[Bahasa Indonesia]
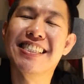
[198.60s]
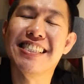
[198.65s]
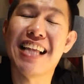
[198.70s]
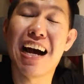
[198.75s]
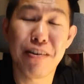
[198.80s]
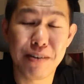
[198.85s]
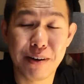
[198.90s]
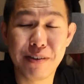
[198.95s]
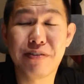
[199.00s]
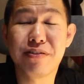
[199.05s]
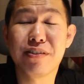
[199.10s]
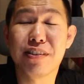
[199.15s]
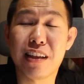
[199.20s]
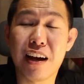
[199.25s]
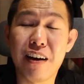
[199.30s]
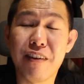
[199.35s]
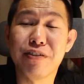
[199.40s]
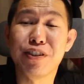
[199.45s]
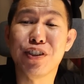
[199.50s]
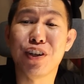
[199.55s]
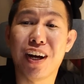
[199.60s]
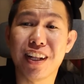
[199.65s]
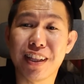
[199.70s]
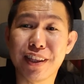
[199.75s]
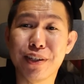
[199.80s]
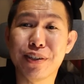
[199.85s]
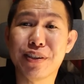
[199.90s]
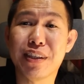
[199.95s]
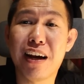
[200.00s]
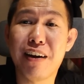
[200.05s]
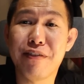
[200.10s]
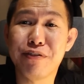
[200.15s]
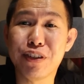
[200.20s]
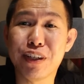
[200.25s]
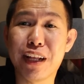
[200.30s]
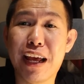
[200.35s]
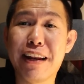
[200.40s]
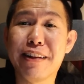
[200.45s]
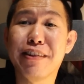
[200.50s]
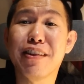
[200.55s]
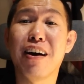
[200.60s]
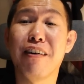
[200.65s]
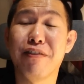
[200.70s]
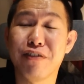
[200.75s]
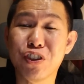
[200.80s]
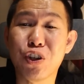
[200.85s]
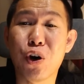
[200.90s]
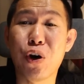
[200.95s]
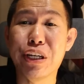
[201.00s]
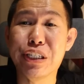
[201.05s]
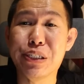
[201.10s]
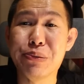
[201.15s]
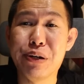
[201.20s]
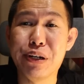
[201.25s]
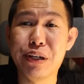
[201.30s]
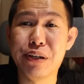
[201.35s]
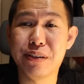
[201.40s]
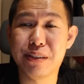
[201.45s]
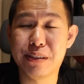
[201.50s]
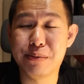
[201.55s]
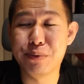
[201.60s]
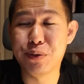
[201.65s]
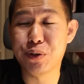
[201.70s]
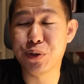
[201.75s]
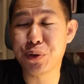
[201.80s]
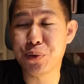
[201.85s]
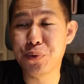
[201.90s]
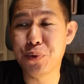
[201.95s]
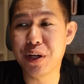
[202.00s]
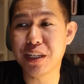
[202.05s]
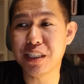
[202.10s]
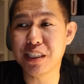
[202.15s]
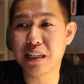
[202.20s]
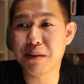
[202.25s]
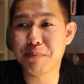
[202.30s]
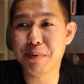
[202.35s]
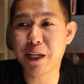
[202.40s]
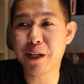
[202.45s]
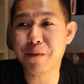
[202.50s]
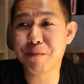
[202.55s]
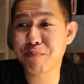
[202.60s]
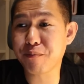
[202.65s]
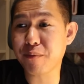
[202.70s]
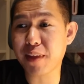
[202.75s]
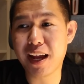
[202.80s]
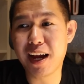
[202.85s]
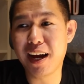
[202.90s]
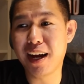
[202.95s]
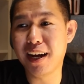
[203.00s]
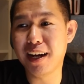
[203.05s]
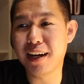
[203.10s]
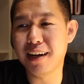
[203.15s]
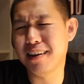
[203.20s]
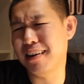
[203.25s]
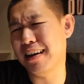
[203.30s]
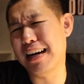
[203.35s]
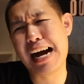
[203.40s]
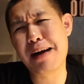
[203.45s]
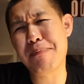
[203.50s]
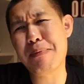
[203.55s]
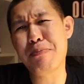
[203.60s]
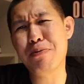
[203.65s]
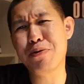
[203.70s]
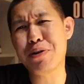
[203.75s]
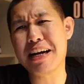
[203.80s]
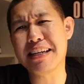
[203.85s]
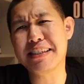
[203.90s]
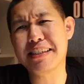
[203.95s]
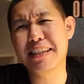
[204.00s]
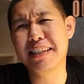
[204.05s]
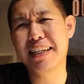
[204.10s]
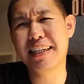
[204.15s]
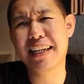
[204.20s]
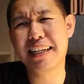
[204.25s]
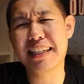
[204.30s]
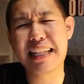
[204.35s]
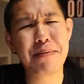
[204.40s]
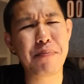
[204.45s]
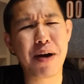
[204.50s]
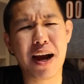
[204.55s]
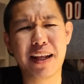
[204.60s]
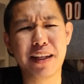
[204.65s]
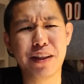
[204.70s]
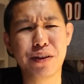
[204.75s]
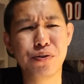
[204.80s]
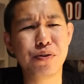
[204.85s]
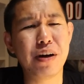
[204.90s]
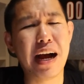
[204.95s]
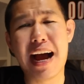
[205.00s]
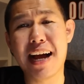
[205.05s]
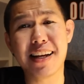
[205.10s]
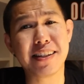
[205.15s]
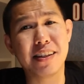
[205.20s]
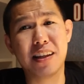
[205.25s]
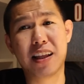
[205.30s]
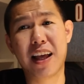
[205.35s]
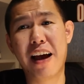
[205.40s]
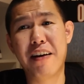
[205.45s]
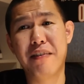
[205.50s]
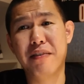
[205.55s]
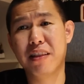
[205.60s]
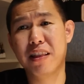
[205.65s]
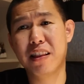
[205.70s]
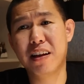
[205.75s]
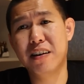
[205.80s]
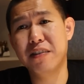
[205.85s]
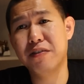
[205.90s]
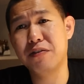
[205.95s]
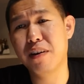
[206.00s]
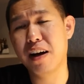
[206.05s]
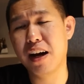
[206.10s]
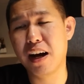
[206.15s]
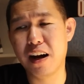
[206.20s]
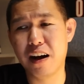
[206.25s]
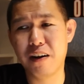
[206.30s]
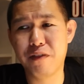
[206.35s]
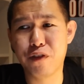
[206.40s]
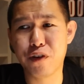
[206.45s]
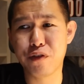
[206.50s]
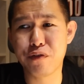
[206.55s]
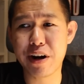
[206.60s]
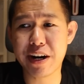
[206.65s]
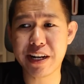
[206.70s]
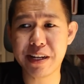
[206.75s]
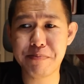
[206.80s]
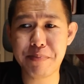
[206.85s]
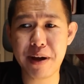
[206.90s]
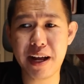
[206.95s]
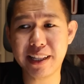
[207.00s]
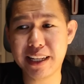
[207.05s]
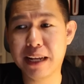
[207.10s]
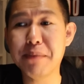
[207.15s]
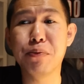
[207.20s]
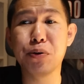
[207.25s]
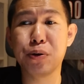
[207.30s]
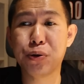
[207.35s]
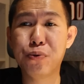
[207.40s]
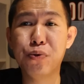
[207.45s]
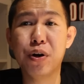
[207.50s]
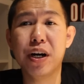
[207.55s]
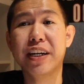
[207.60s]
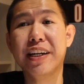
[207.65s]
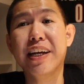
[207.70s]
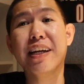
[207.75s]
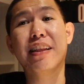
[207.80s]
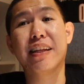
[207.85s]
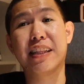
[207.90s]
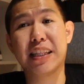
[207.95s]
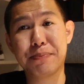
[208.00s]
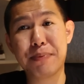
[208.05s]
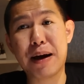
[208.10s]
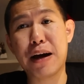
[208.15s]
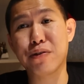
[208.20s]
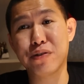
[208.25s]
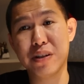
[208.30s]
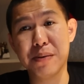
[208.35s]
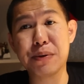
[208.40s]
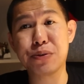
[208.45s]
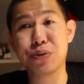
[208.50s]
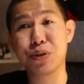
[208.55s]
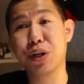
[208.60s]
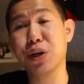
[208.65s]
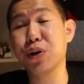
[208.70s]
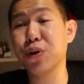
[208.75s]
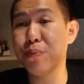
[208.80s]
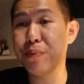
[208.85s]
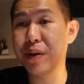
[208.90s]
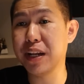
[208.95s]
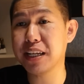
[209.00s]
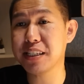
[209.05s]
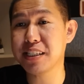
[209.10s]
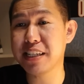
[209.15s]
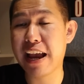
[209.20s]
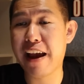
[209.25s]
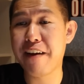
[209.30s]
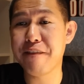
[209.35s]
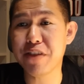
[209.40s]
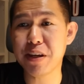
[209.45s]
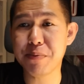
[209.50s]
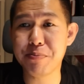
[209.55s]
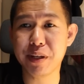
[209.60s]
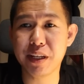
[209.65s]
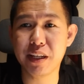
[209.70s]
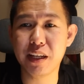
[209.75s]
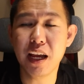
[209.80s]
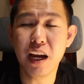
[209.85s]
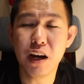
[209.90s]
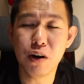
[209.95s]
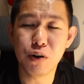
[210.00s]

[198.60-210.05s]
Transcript: tough tough shot oh, tough shot and tough choice banget sih menurut gue sih tapi uh, apapun hasilnya dari tembakan itu I still have love uh, for Randy Bell dan menurut gue dia tetap harusnya masuk ke nominasi MVP